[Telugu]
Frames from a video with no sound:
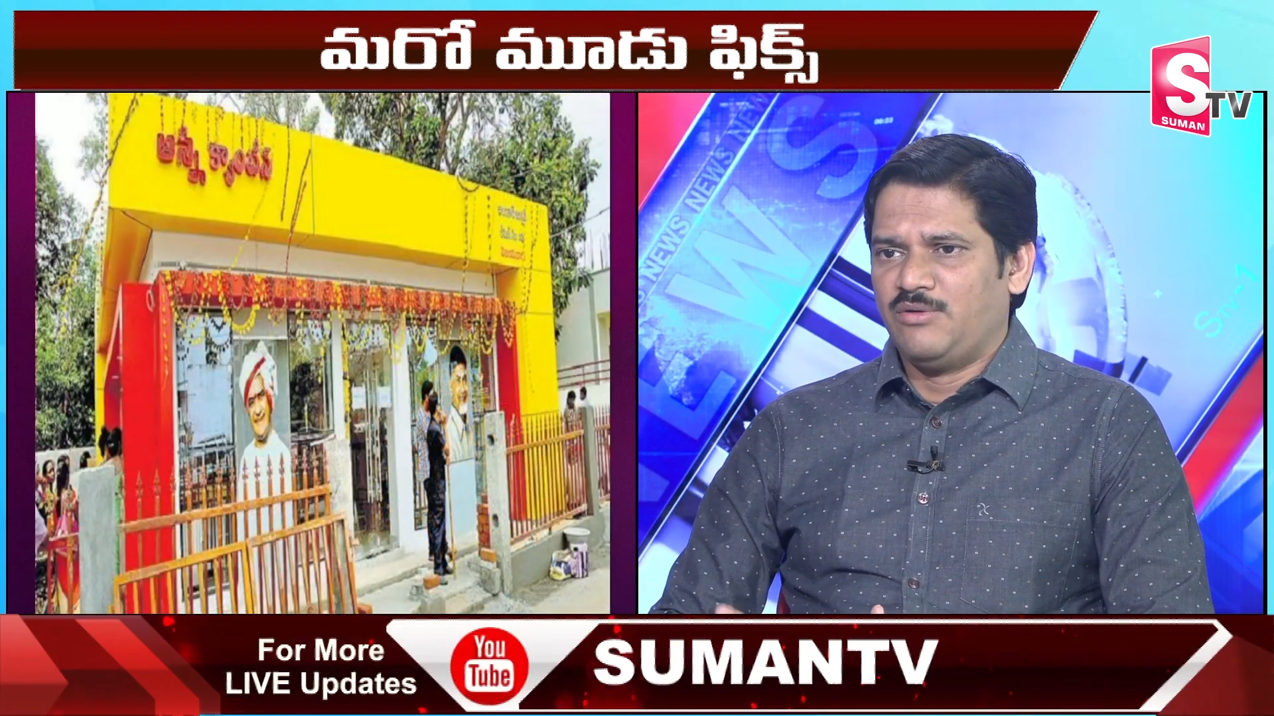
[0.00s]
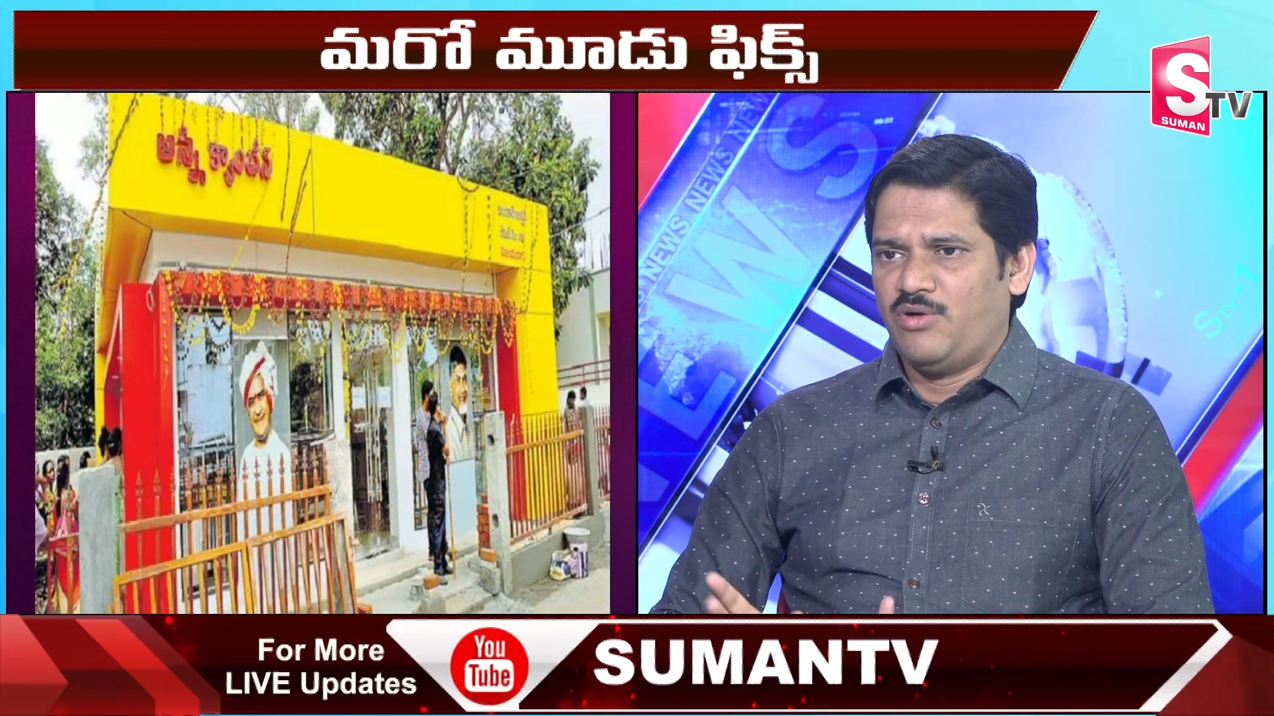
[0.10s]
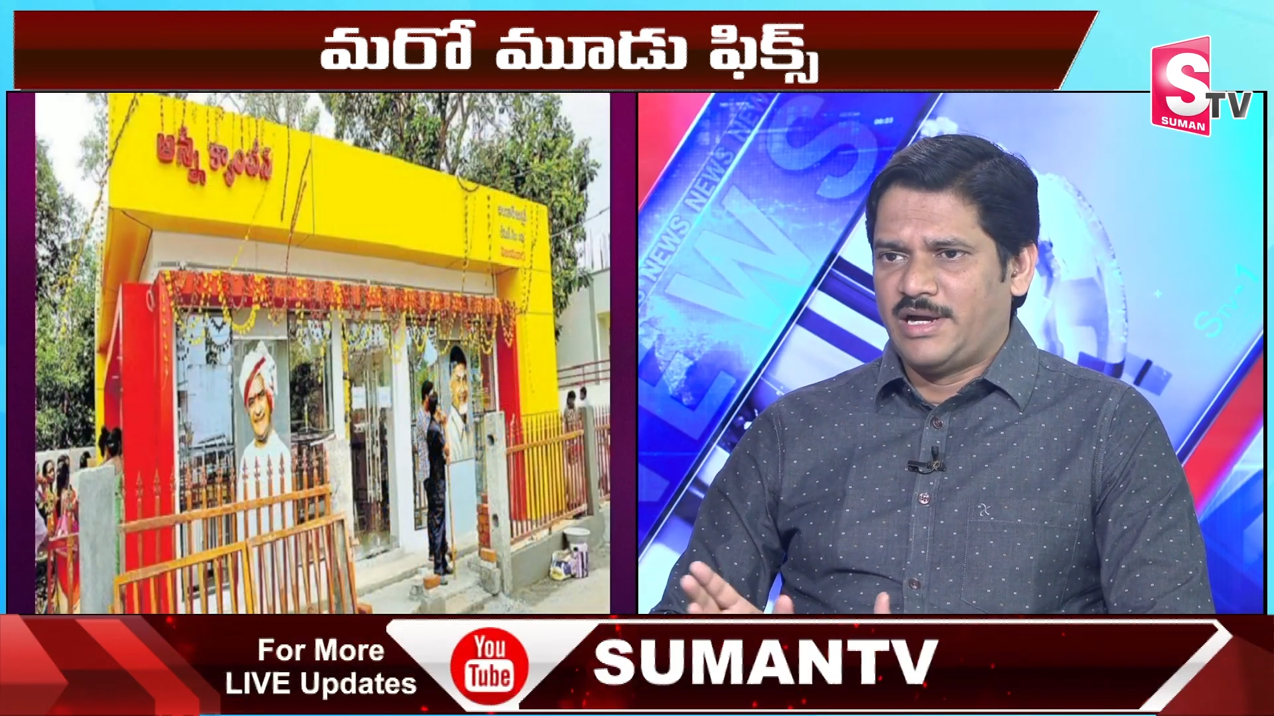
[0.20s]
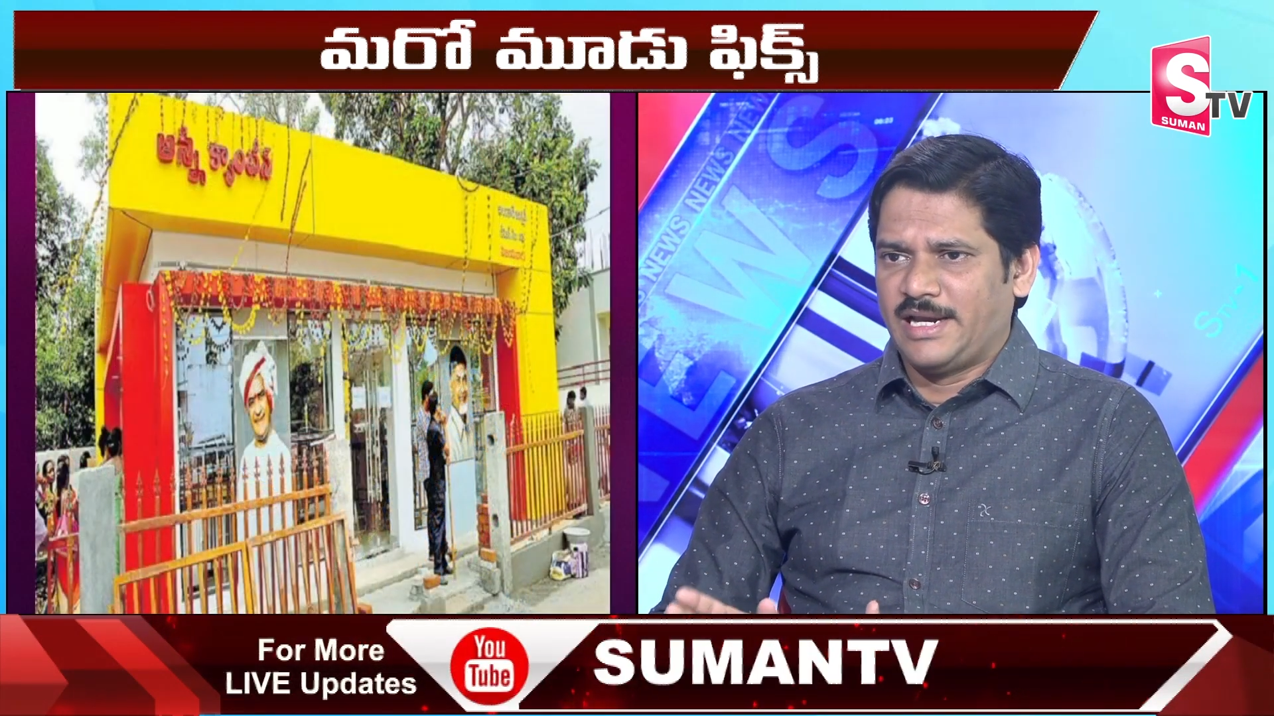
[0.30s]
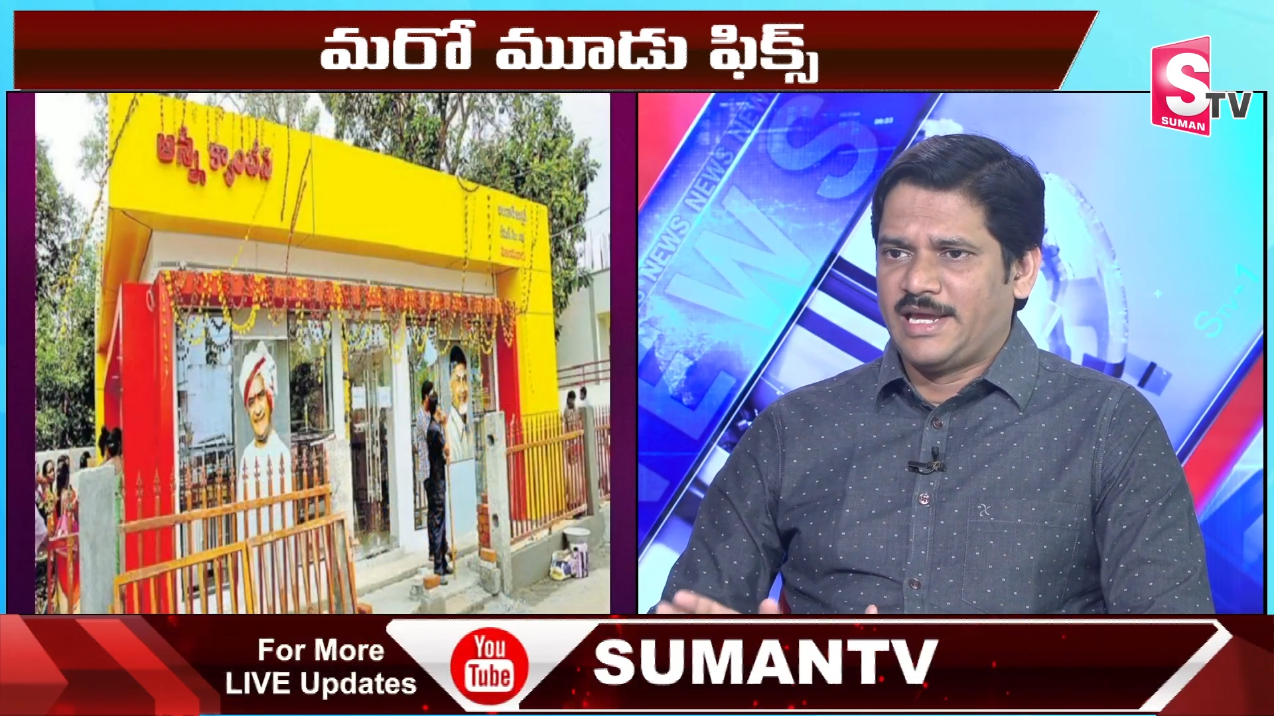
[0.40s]

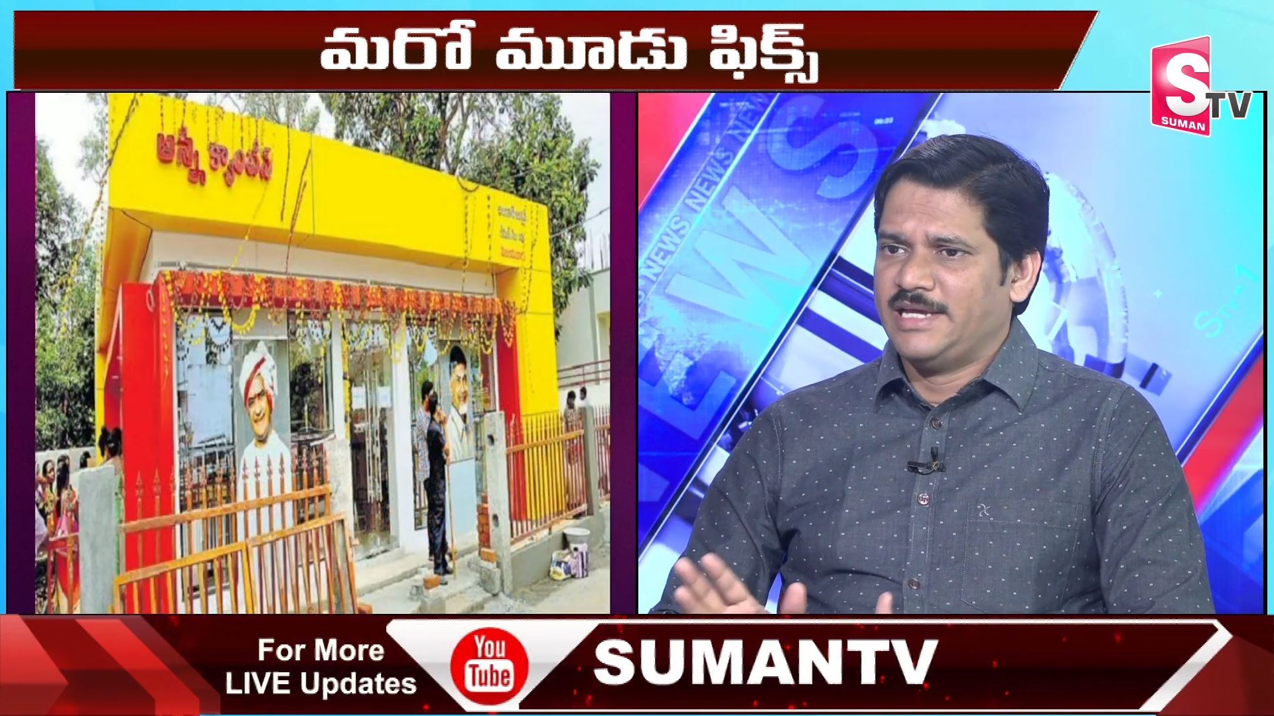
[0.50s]
ఒకరికే